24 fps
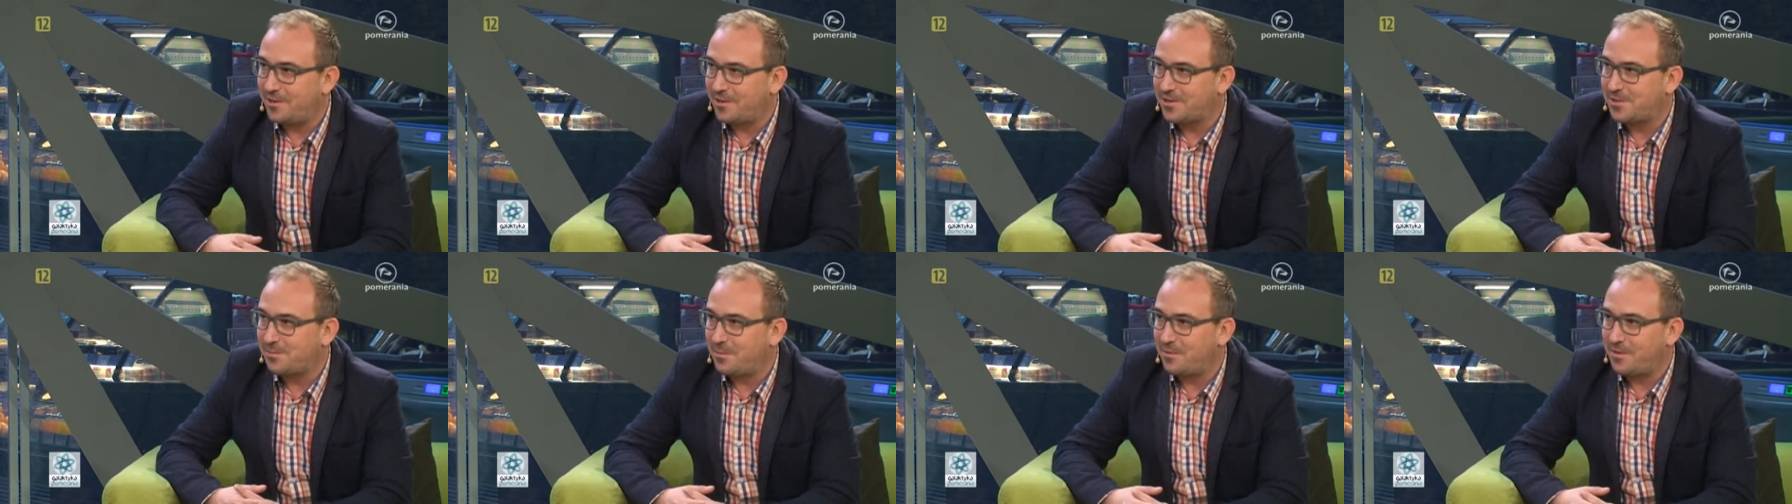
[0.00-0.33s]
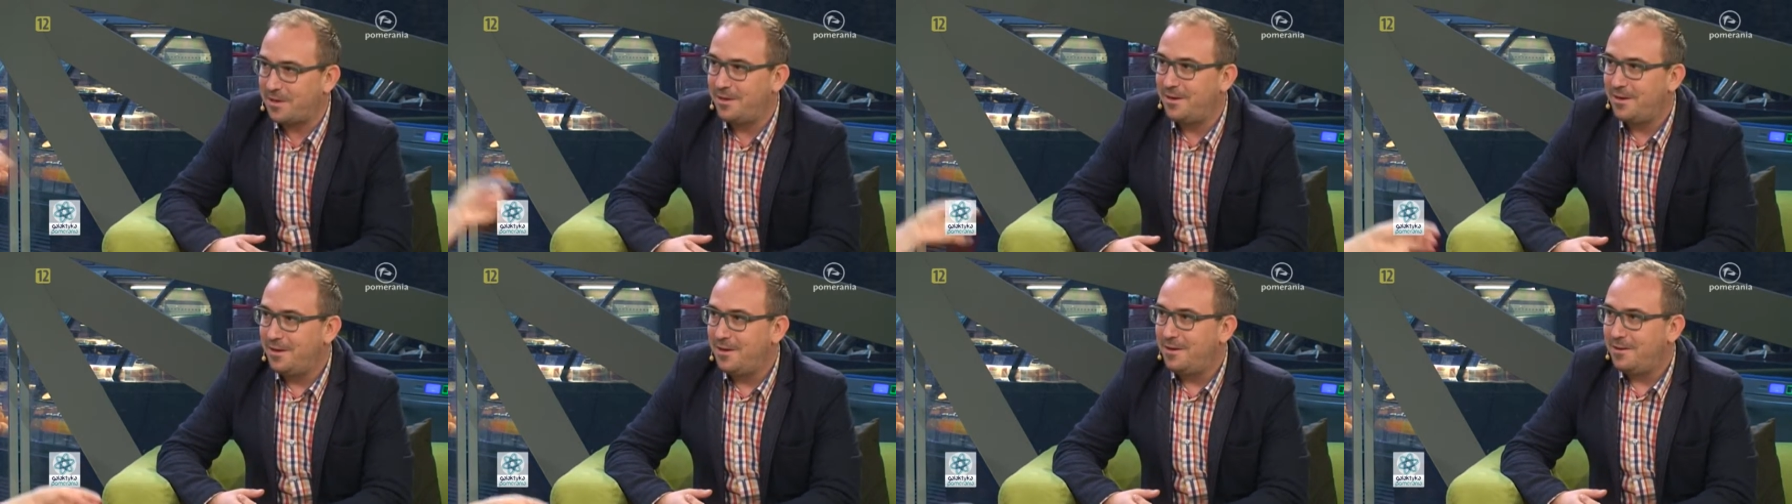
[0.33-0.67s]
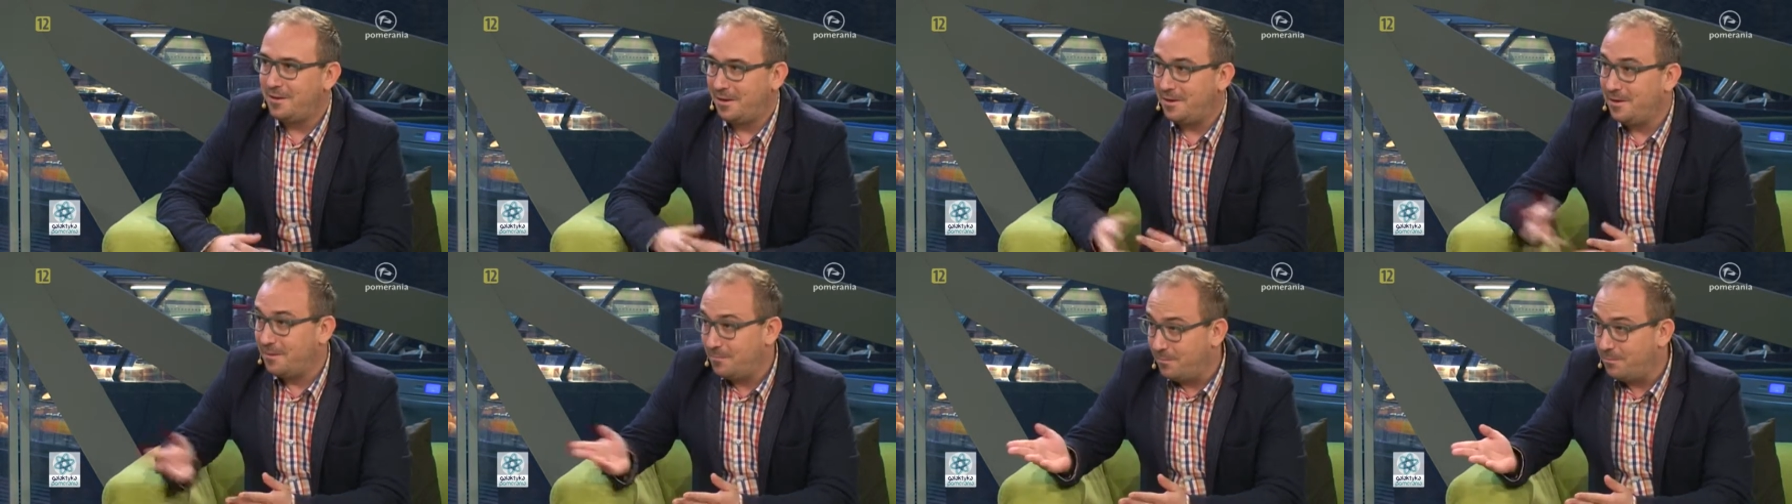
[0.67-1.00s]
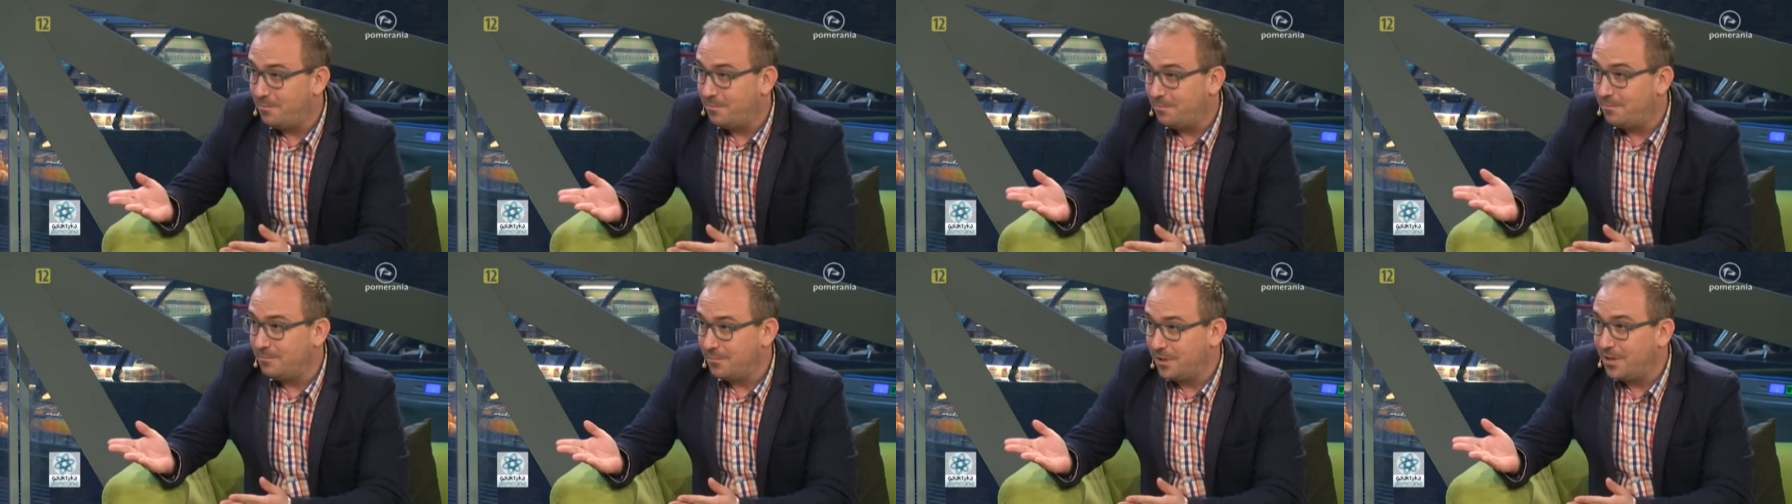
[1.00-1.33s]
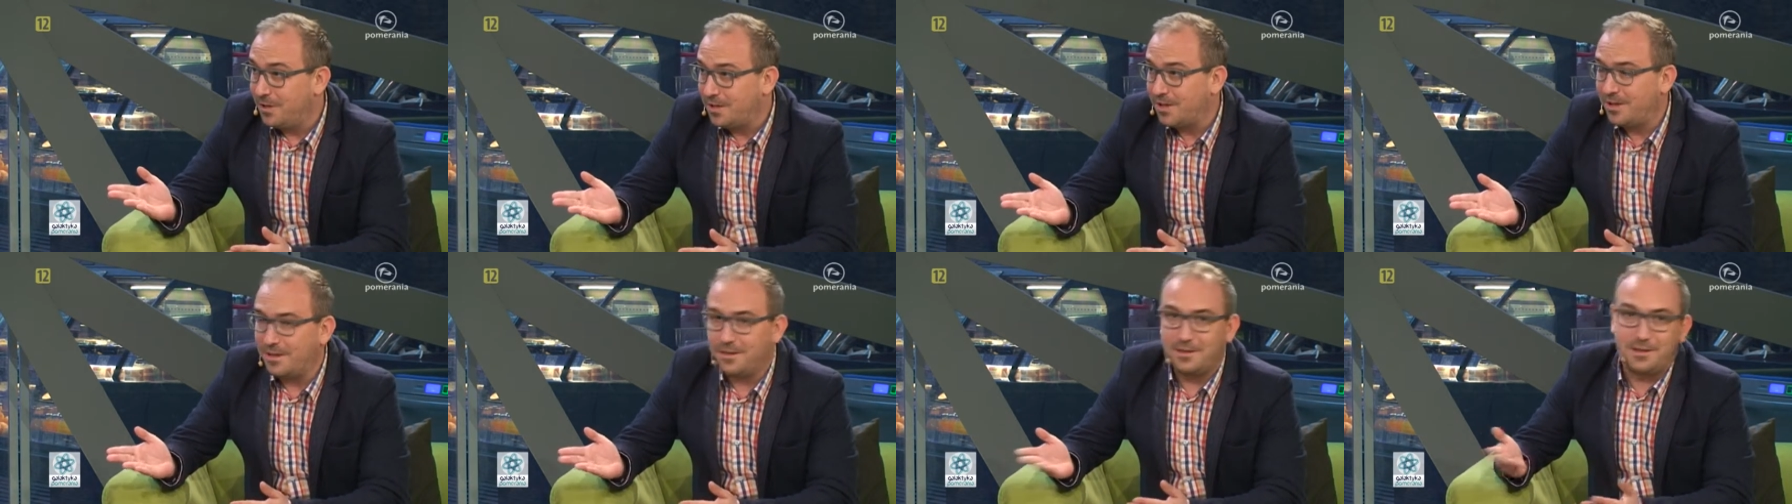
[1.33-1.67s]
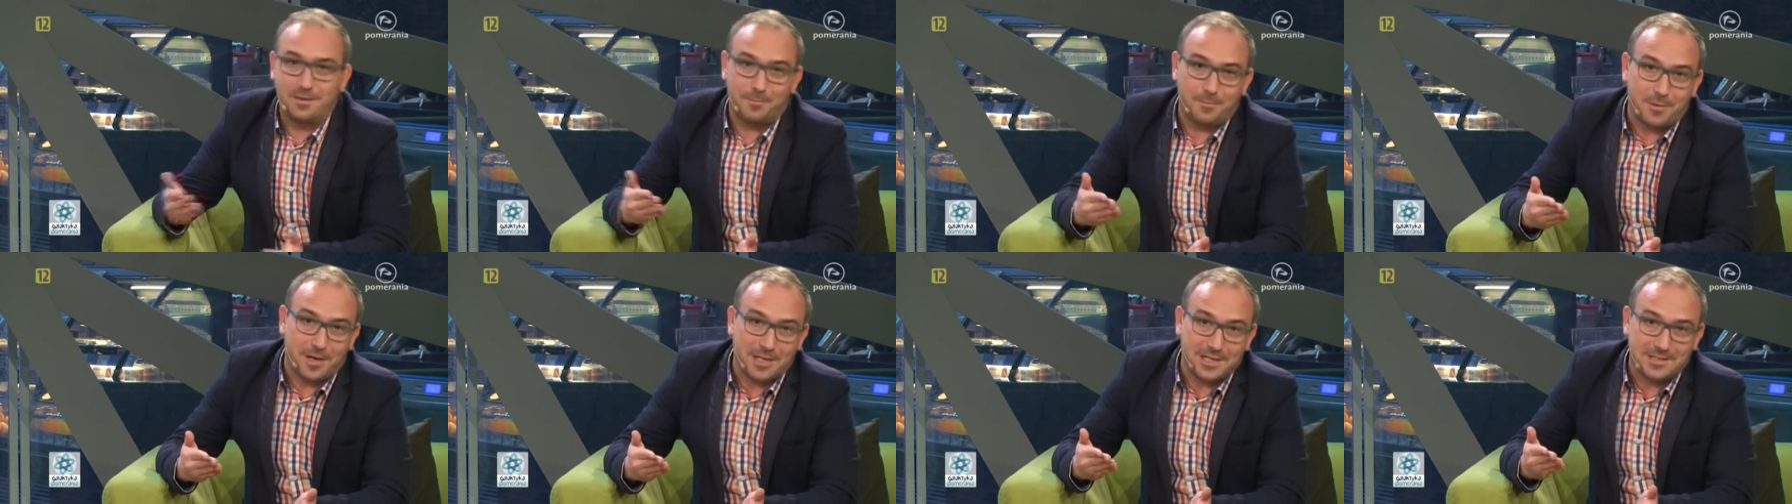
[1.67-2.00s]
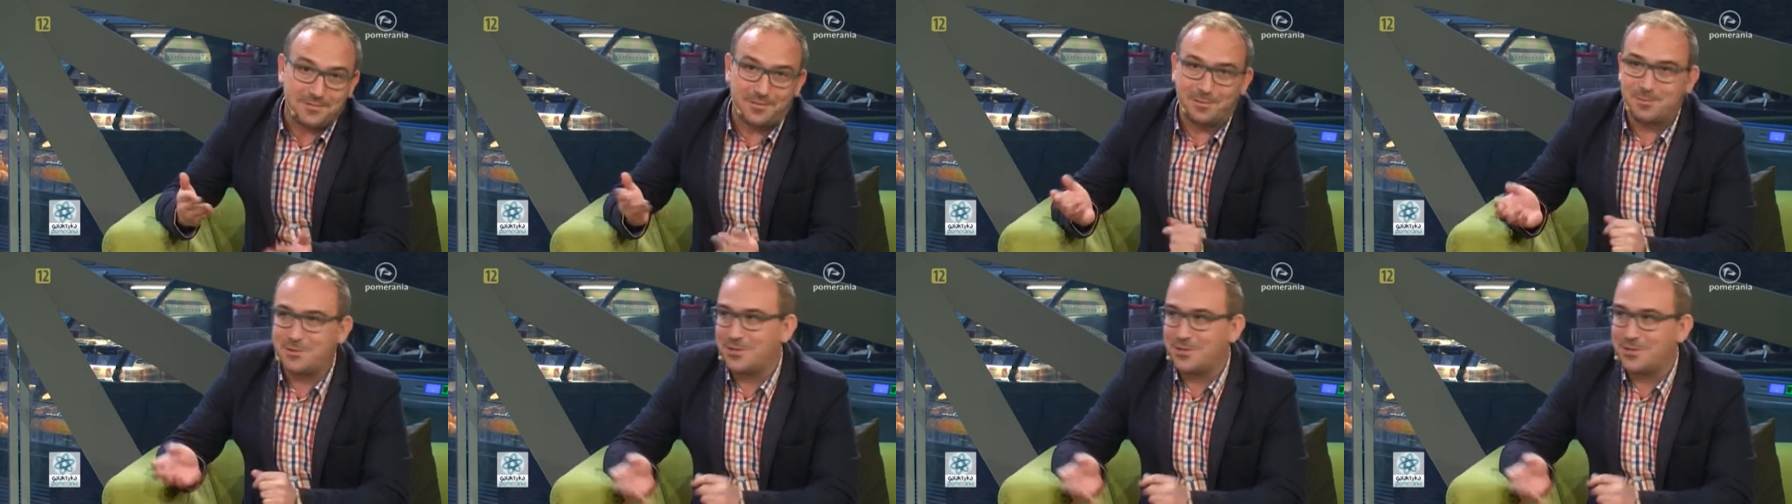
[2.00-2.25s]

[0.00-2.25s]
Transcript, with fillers: rozmowie e, i ty, i państwo